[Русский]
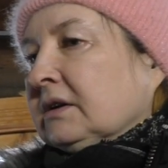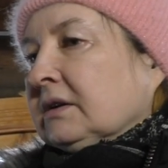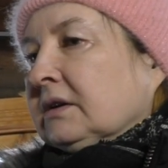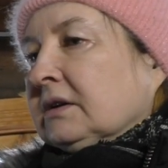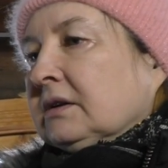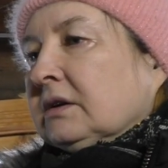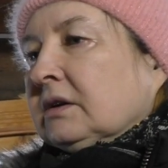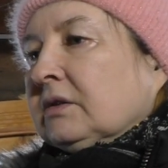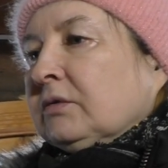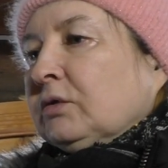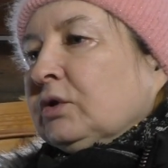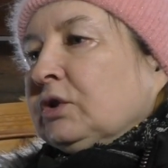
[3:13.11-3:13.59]

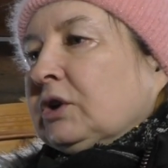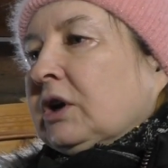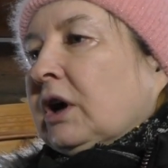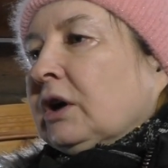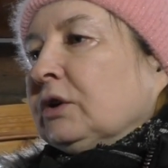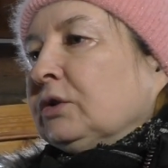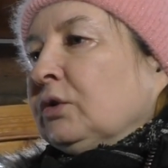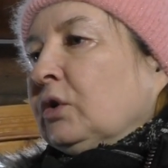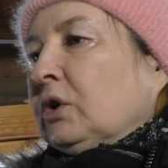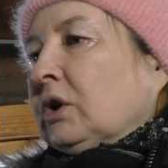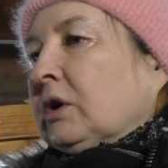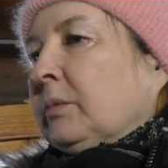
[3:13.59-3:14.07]
Э, вот
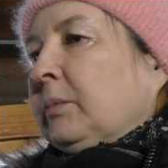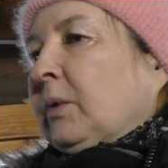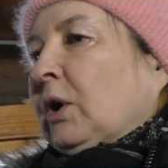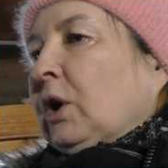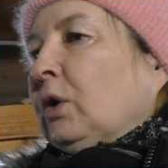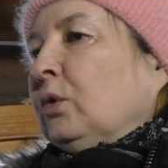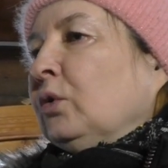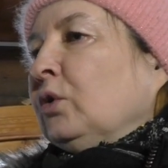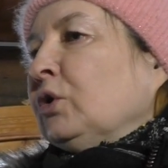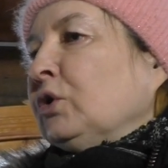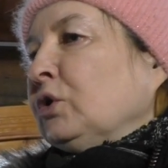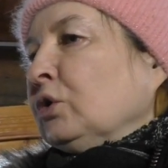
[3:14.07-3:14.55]
как только
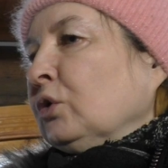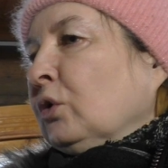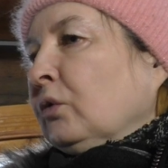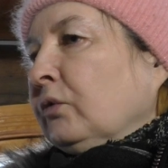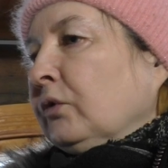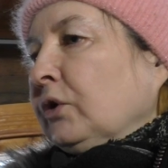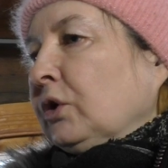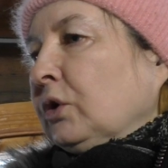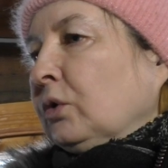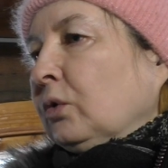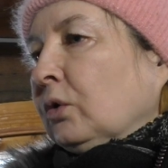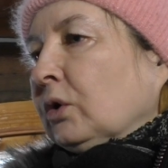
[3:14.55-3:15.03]
проходит
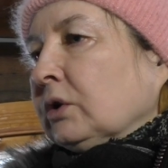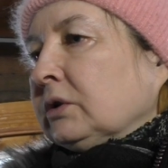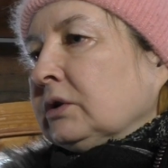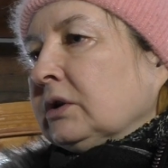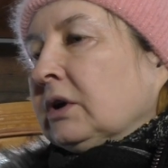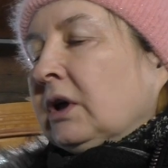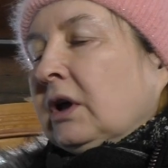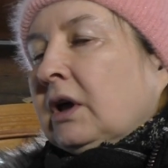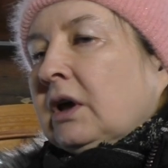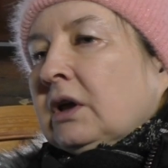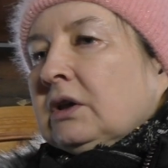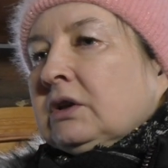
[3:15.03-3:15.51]
Новый год,
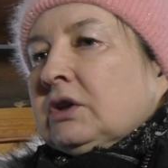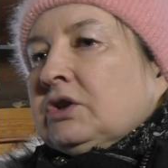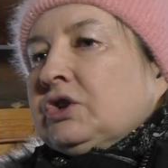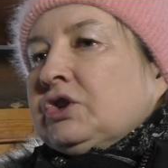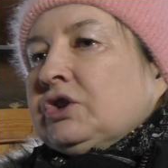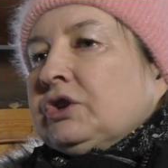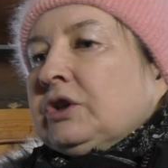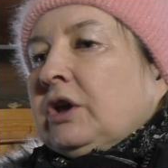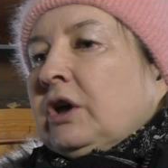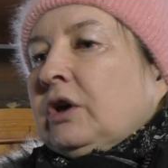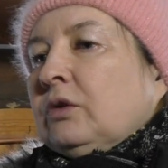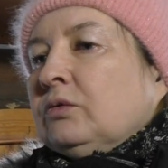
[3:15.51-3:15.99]

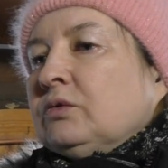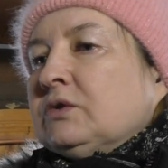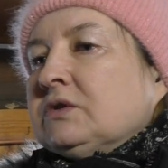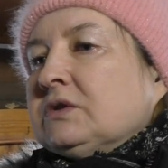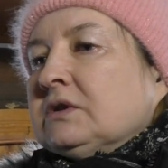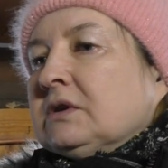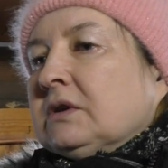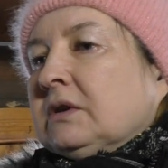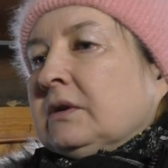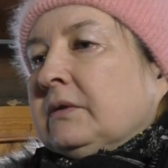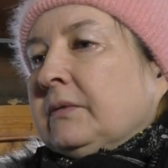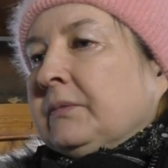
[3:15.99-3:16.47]

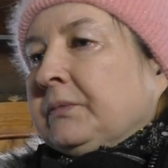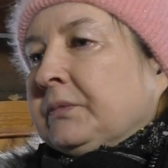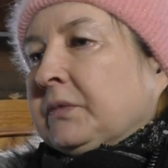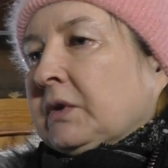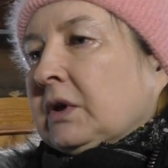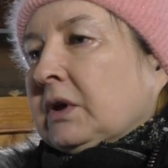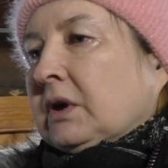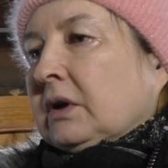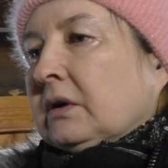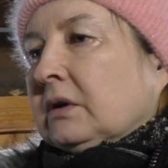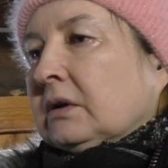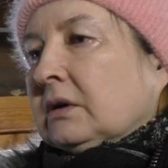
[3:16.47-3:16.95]
начинаются
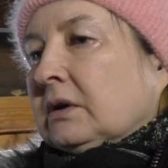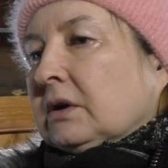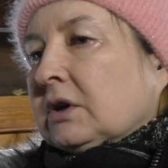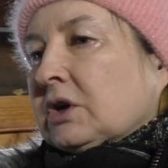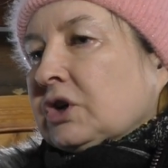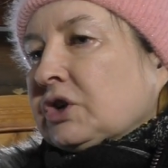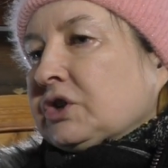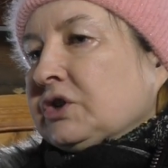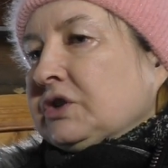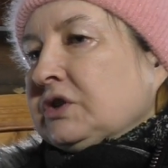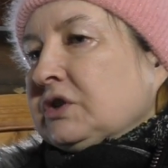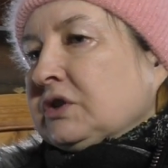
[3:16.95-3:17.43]

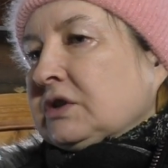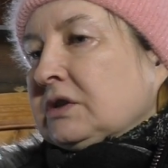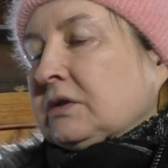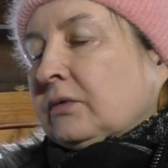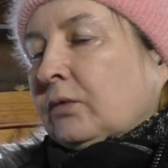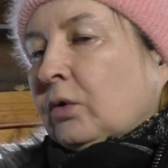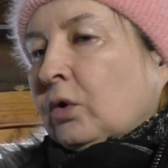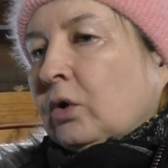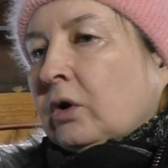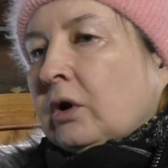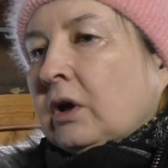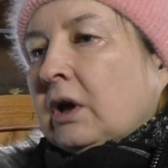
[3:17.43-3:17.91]

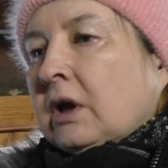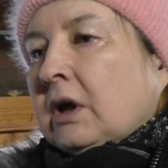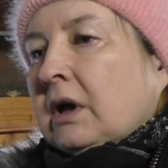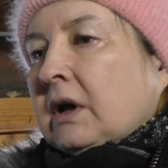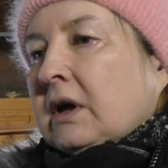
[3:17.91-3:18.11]
Рождество,